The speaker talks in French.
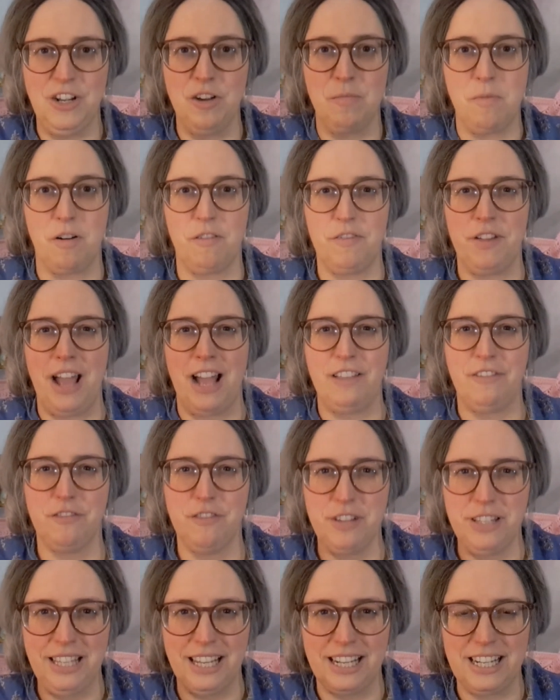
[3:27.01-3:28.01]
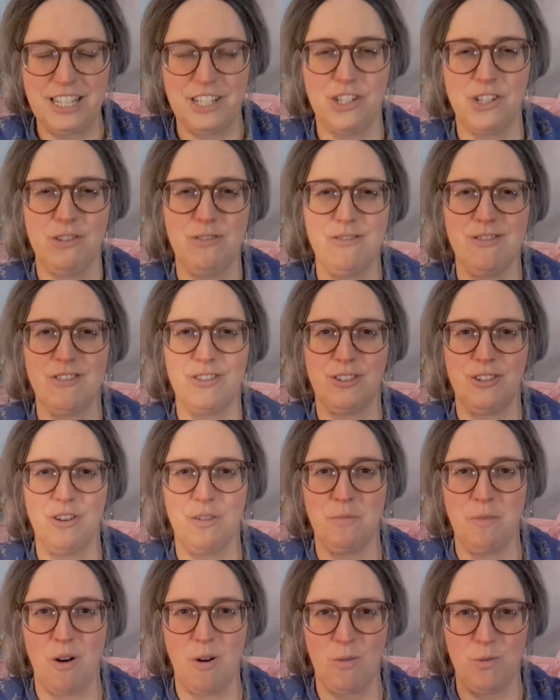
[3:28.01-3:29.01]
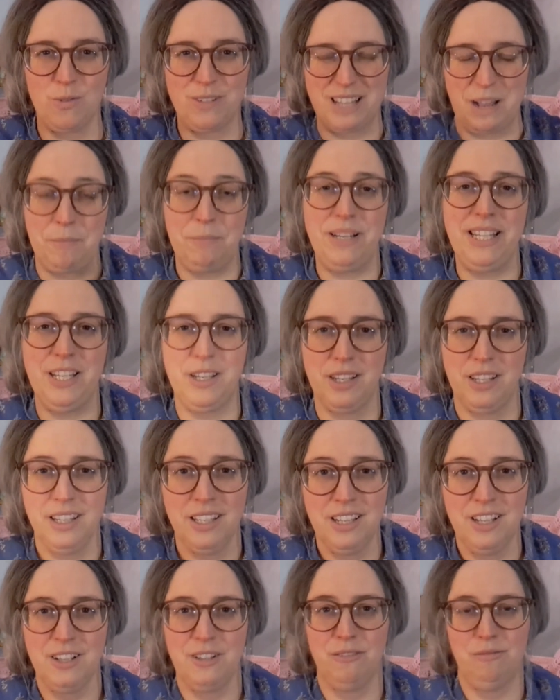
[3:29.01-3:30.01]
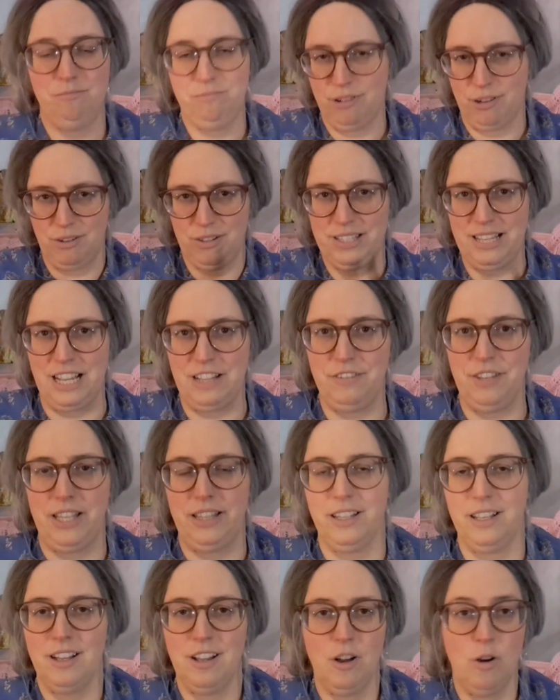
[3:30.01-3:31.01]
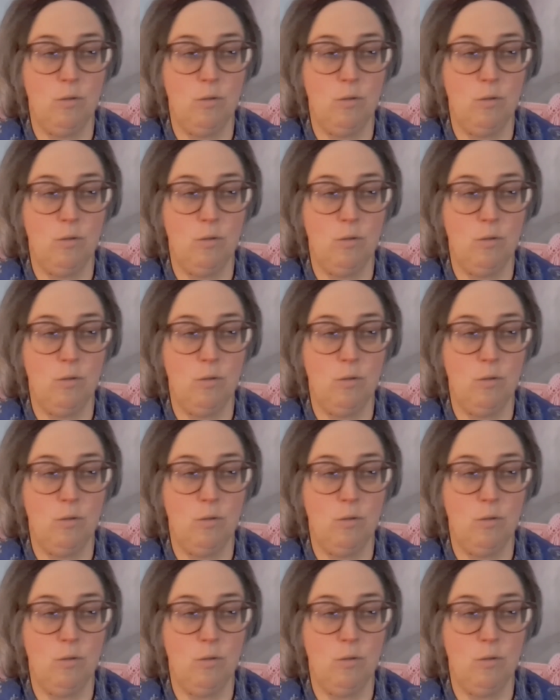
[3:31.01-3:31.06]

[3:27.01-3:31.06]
comment on fait advenir les choses, comment on s'implique pour que ça advienne.